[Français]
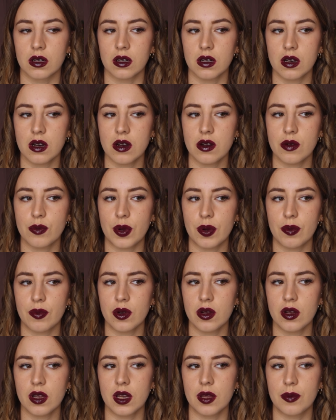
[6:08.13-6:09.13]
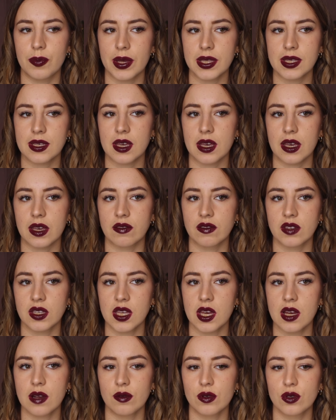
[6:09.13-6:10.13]
Oh maman, elle est pas très
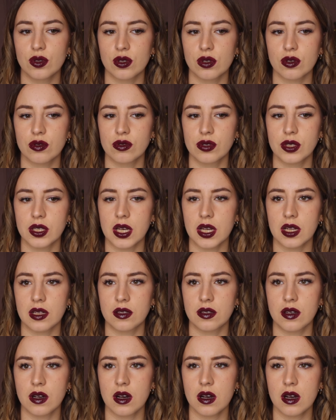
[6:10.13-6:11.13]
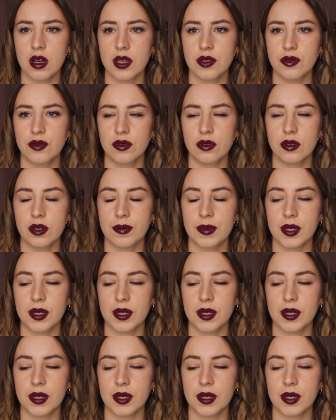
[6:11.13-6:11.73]
réveillable aujourd'hui, elle dort et tout.